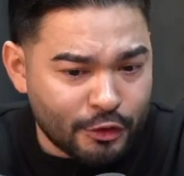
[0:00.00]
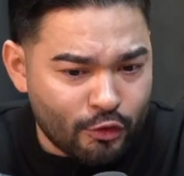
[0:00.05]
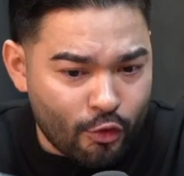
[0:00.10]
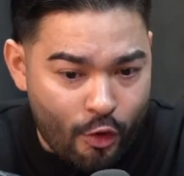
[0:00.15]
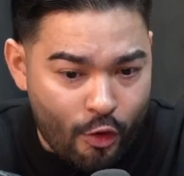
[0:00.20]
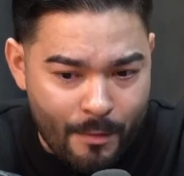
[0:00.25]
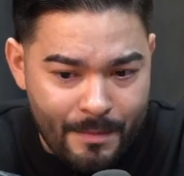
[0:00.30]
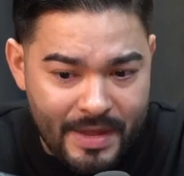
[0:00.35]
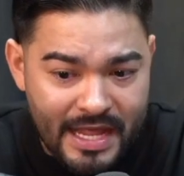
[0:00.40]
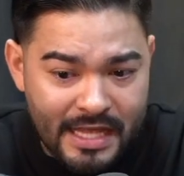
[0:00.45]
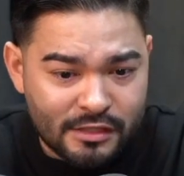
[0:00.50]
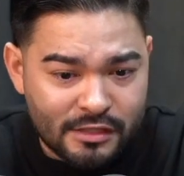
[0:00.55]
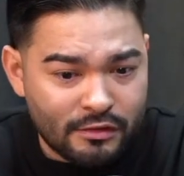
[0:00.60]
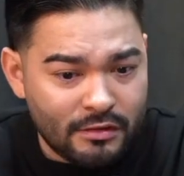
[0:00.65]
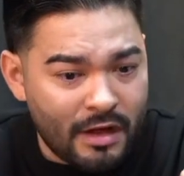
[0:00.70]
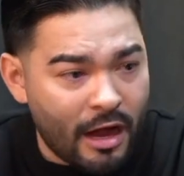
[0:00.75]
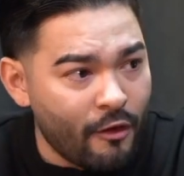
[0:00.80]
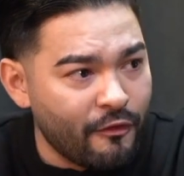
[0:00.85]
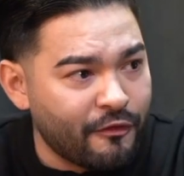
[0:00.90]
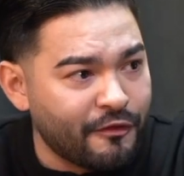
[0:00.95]
do começo
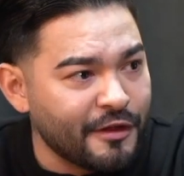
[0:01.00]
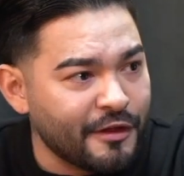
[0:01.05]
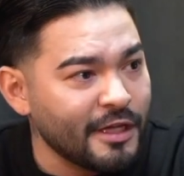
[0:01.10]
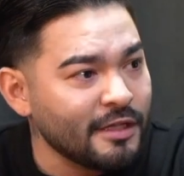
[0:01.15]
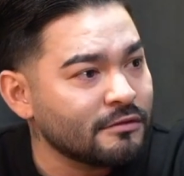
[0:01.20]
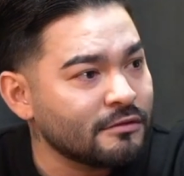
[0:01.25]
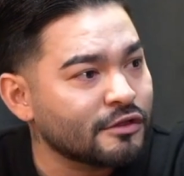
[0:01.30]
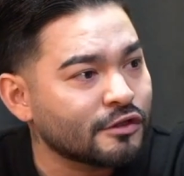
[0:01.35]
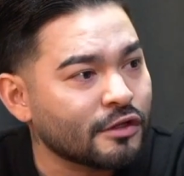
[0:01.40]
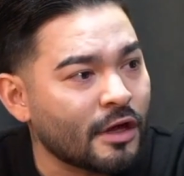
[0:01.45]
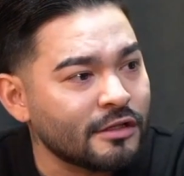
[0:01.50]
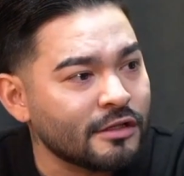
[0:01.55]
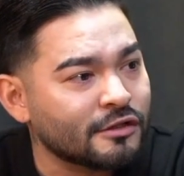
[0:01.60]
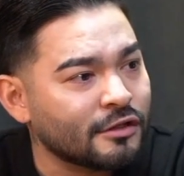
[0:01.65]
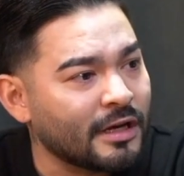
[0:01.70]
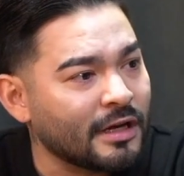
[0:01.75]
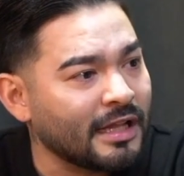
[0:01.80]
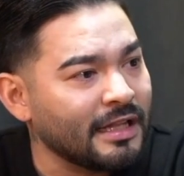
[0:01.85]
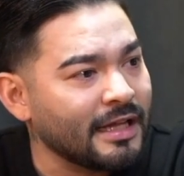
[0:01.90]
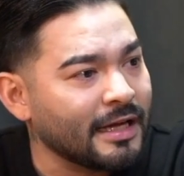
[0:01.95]
ao fim, só
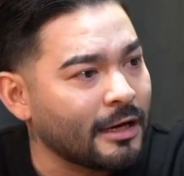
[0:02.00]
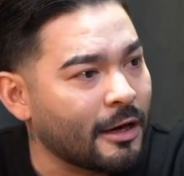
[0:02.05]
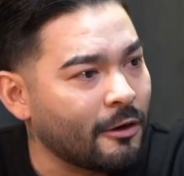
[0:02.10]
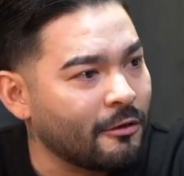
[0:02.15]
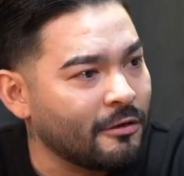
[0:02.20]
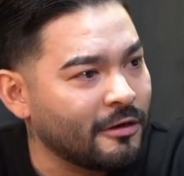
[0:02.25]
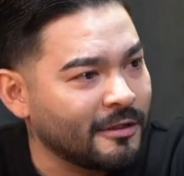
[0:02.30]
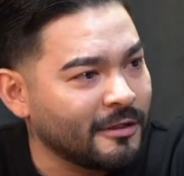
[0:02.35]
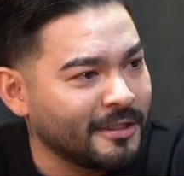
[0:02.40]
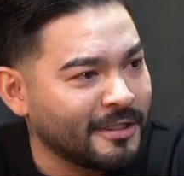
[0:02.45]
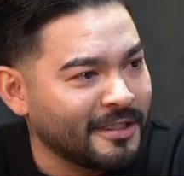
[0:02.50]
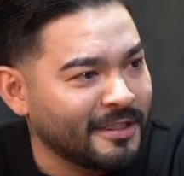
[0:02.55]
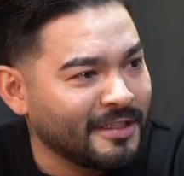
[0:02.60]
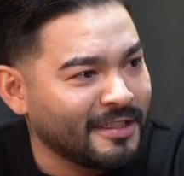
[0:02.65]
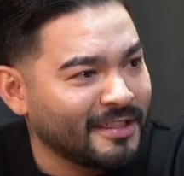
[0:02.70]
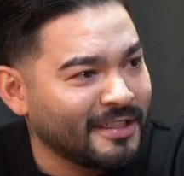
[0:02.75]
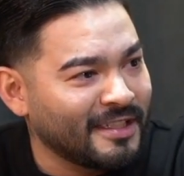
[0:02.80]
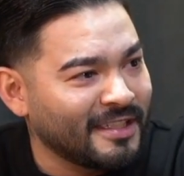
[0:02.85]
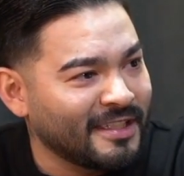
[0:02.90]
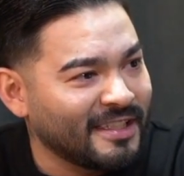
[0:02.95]
história legal.
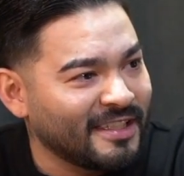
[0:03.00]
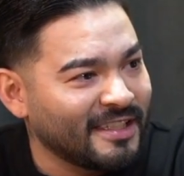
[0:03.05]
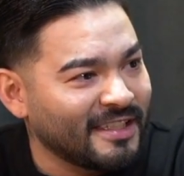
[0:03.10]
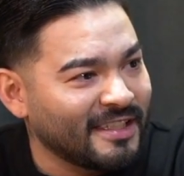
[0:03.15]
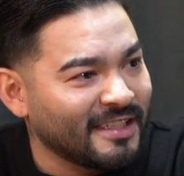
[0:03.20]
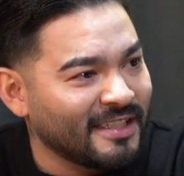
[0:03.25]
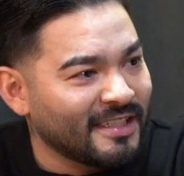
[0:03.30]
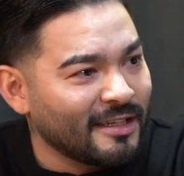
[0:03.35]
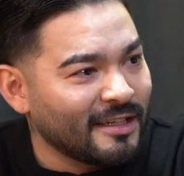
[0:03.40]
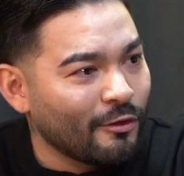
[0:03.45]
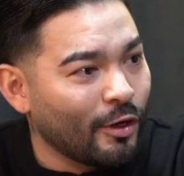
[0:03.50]
Só alegria, né?